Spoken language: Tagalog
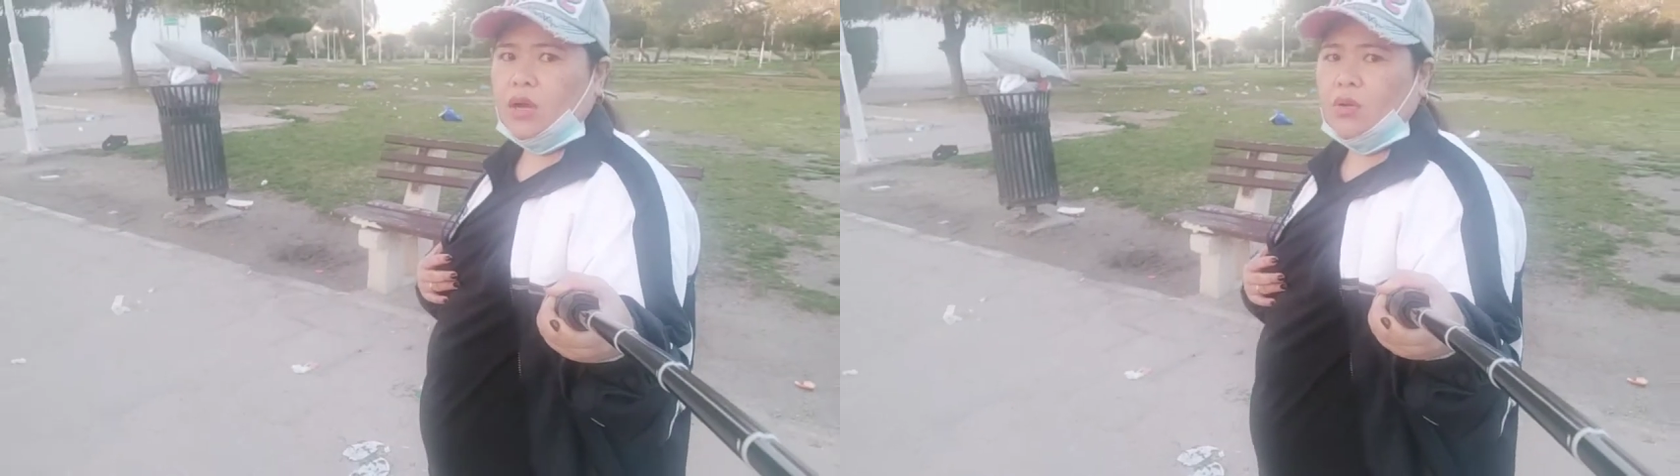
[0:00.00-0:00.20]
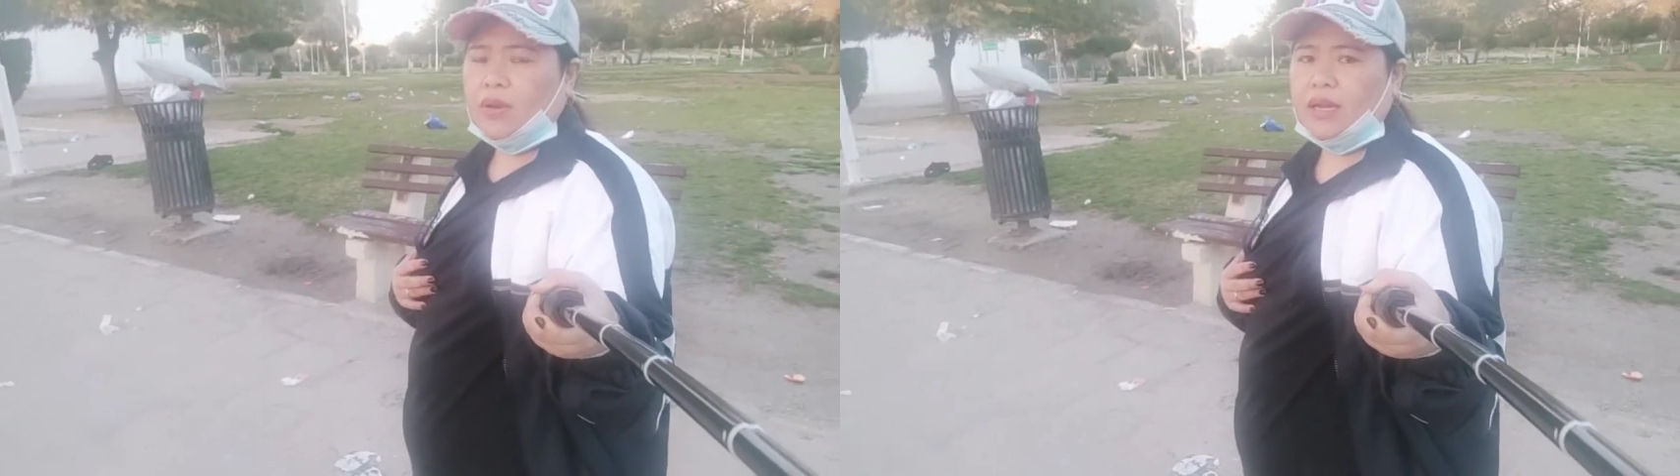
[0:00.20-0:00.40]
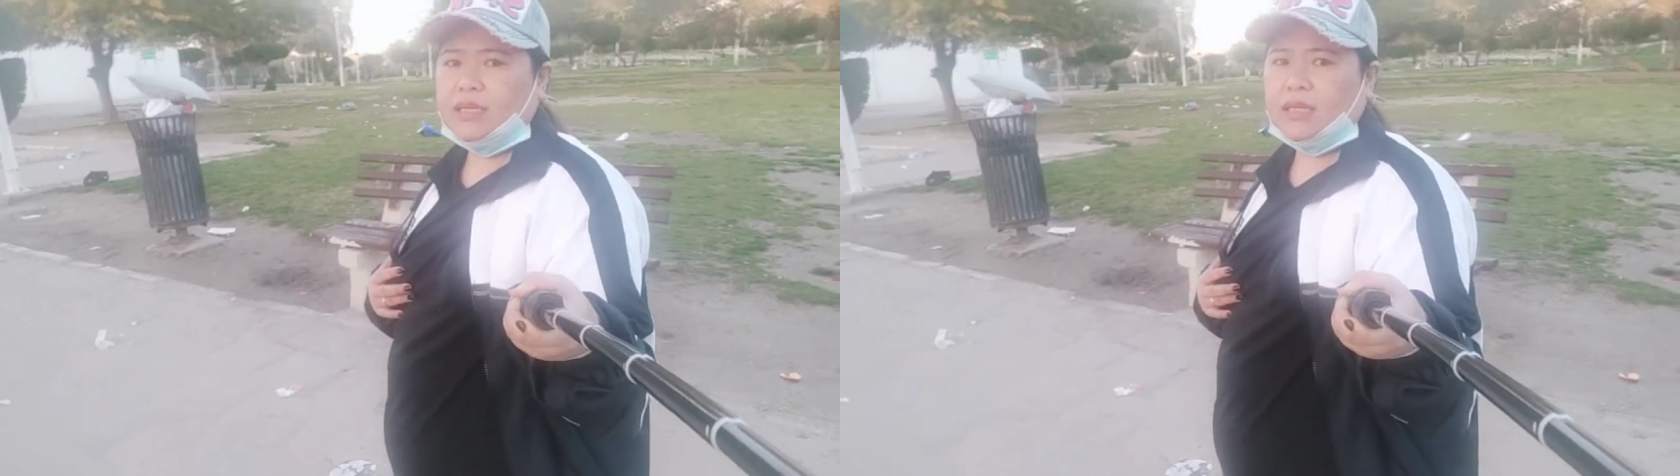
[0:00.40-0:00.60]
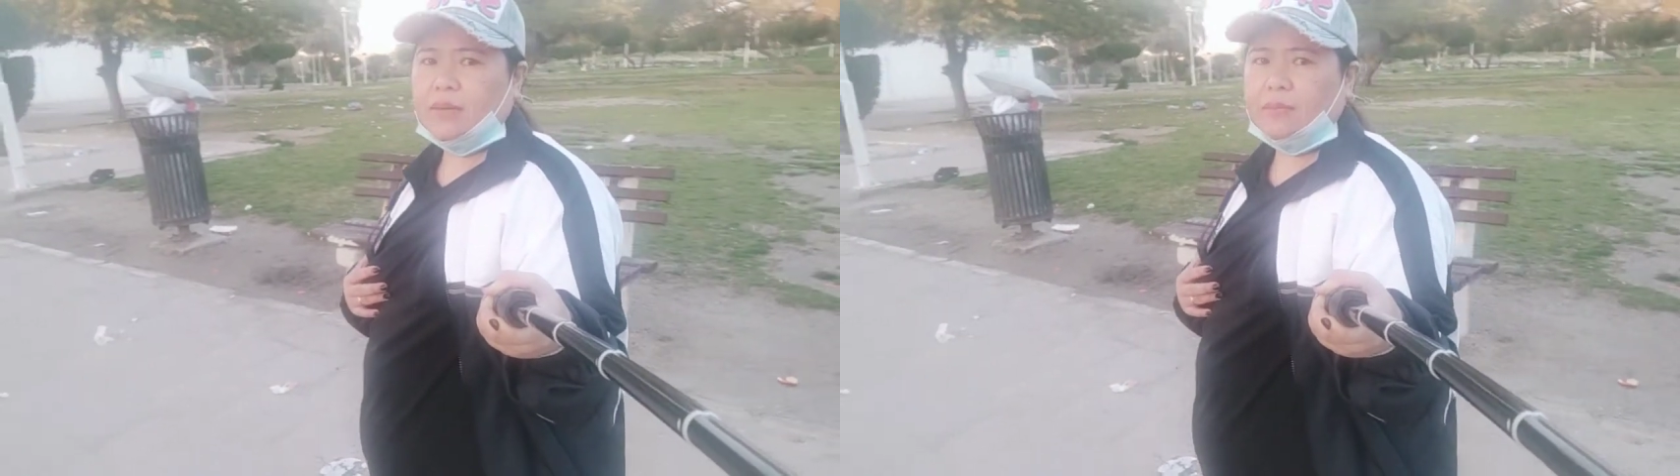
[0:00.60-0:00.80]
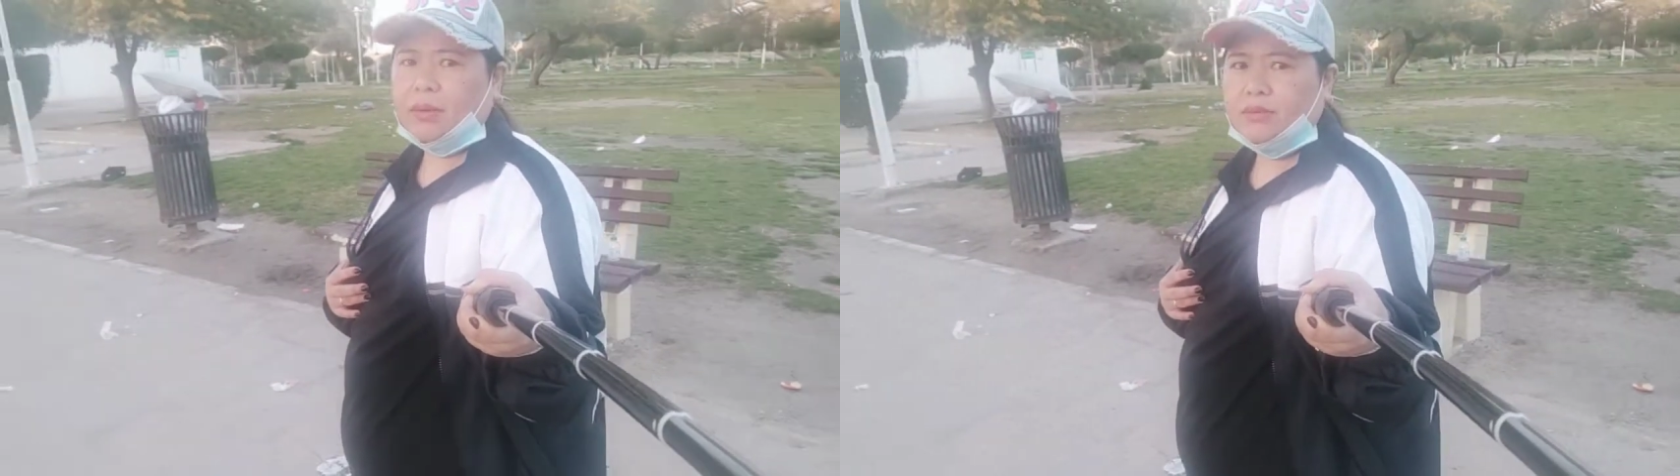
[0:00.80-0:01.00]
wala na
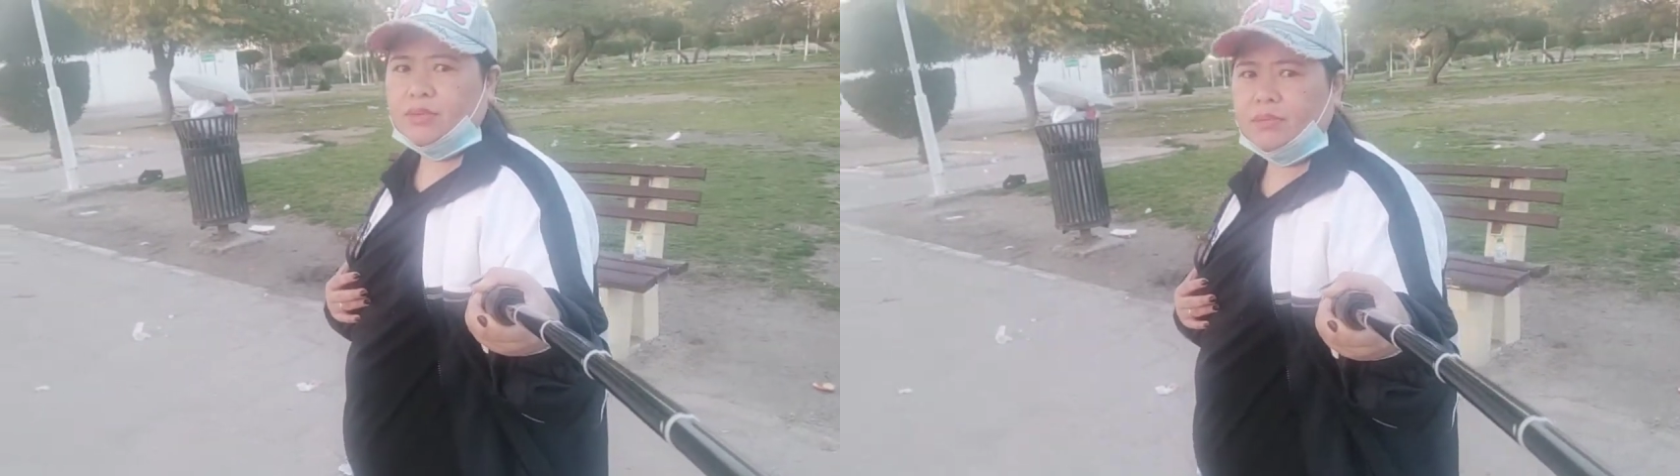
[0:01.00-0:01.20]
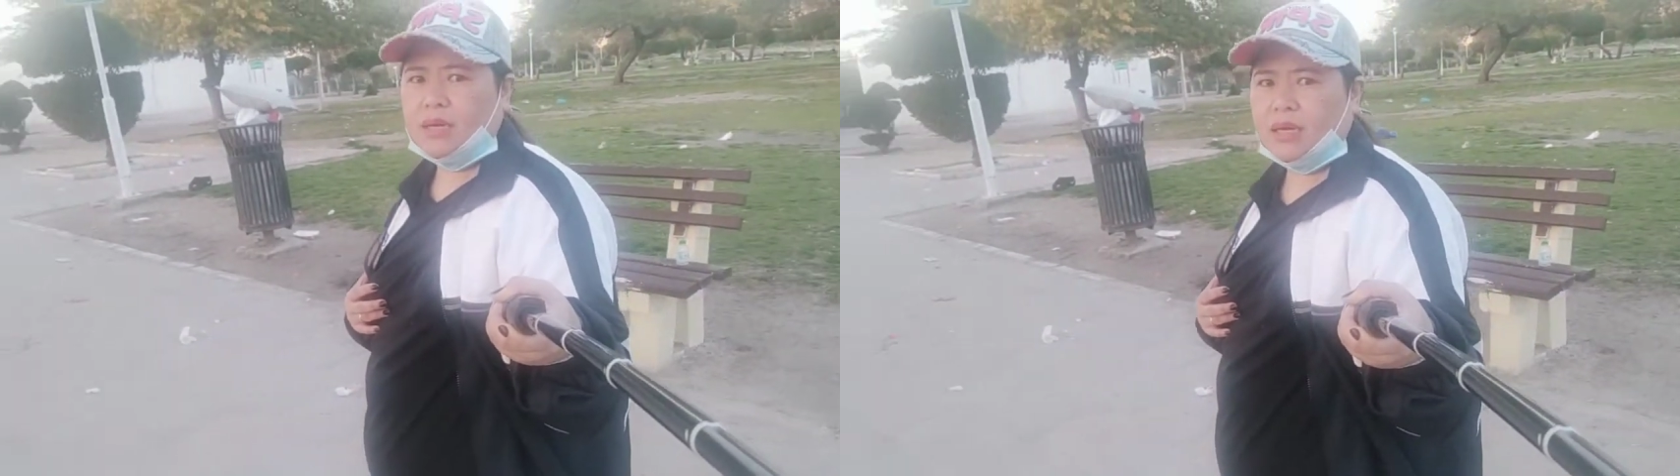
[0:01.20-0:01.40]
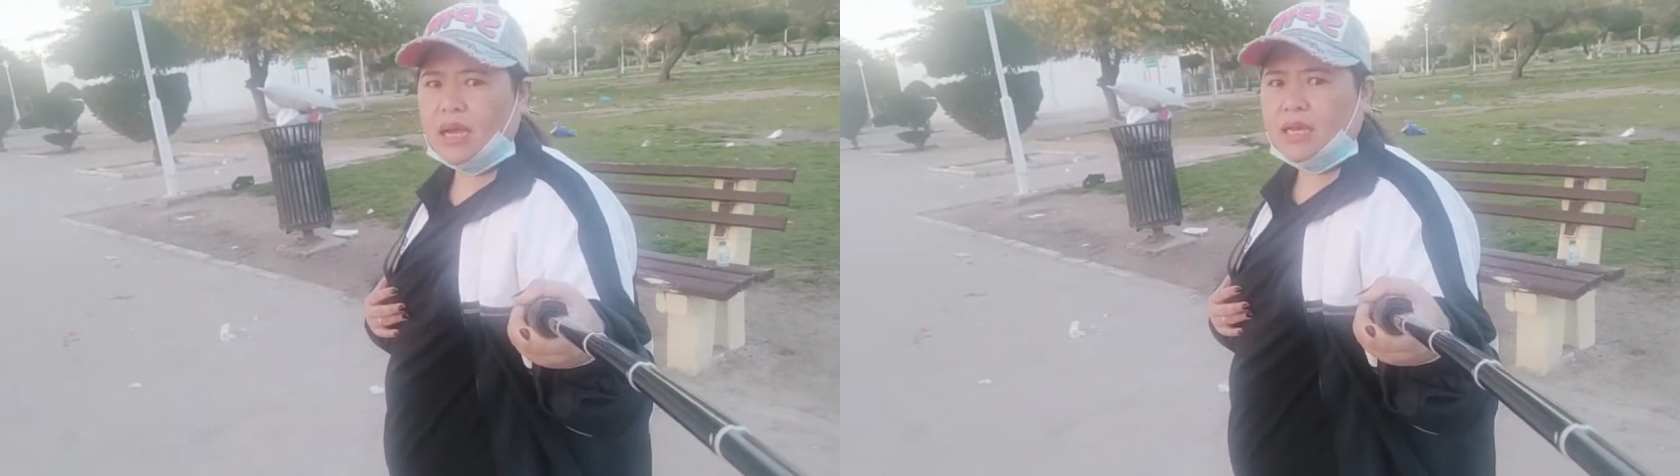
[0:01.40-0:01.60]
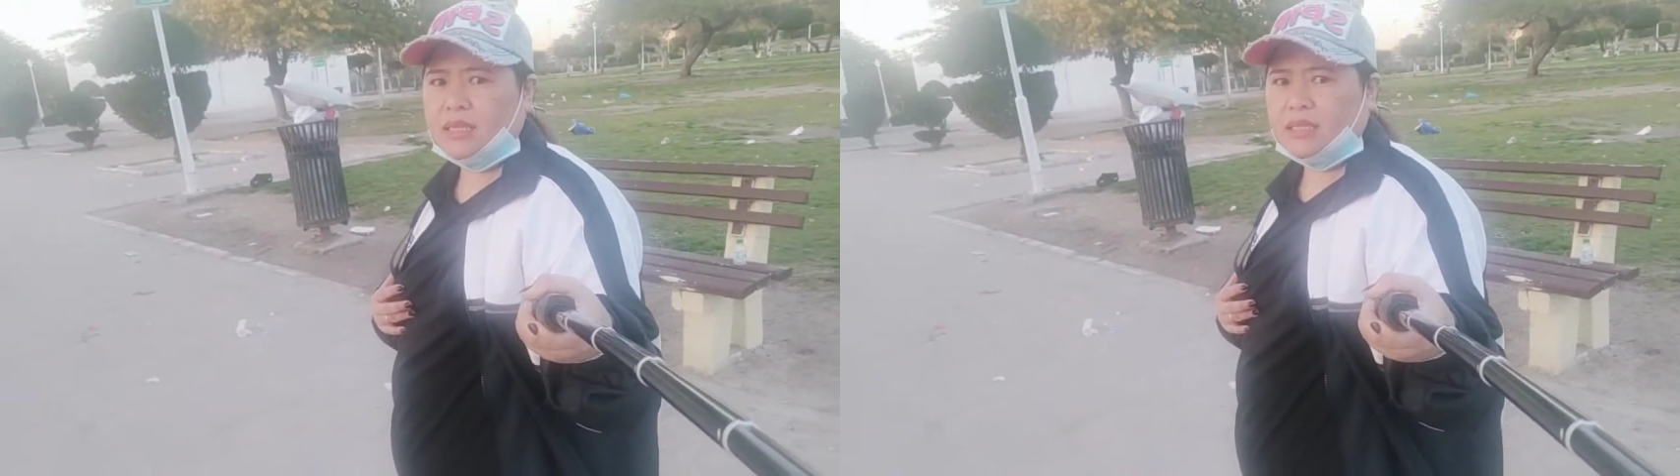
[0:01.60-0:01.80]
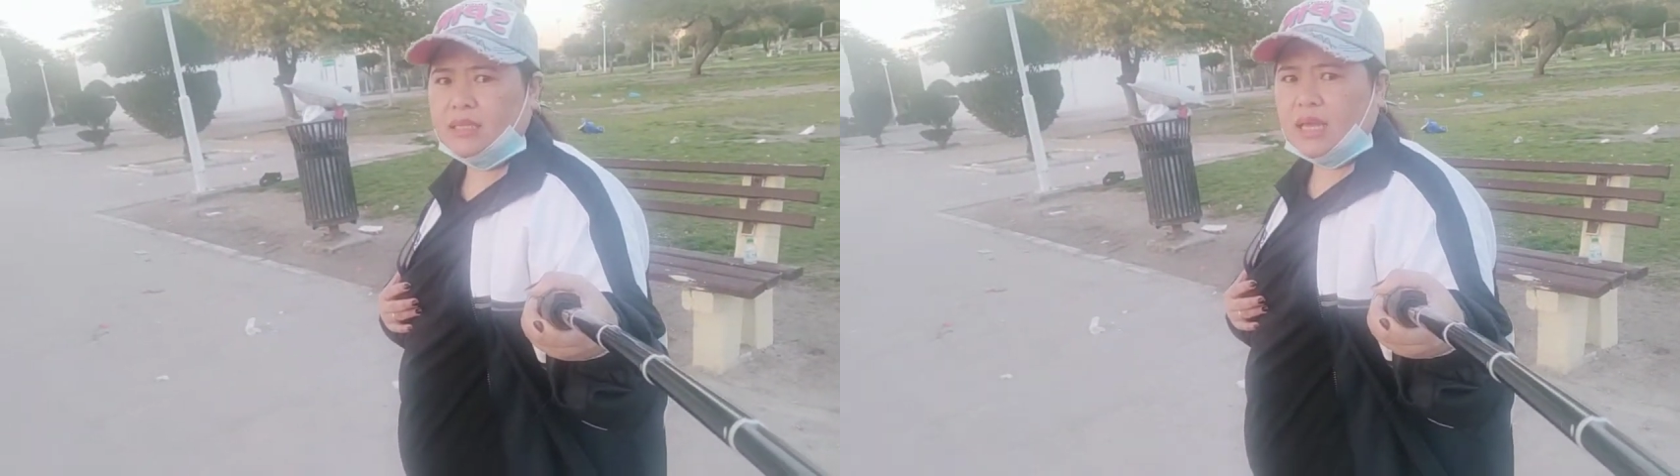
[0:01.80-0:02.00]
silang pakialam sa mga
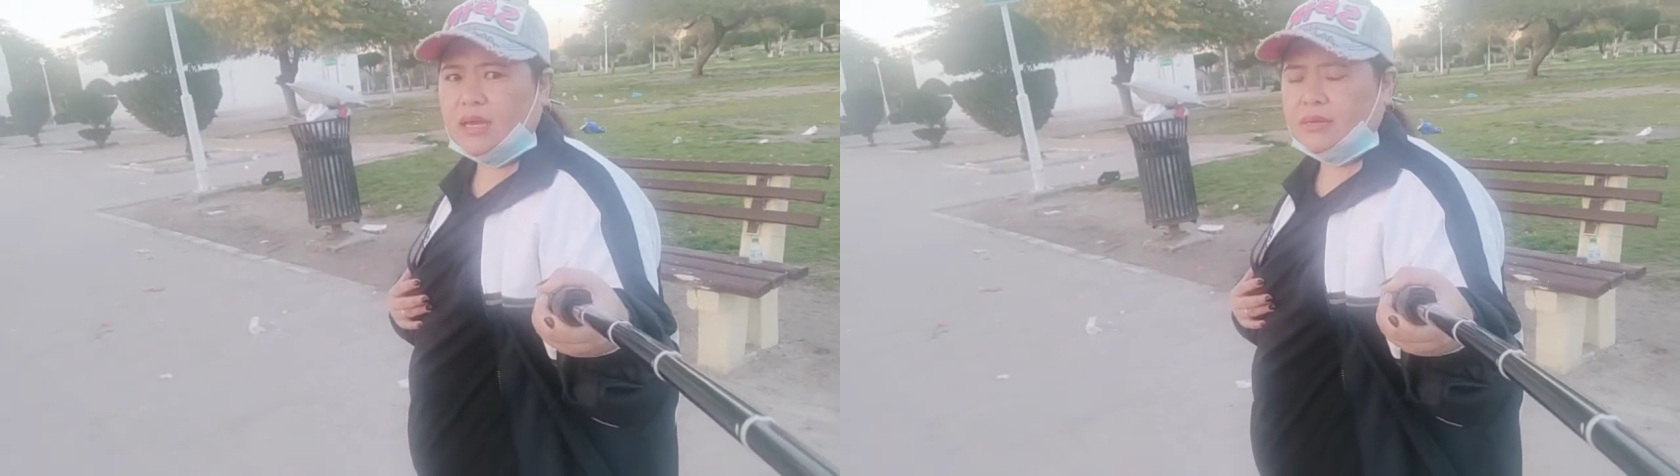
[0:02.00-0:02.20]
kalat nila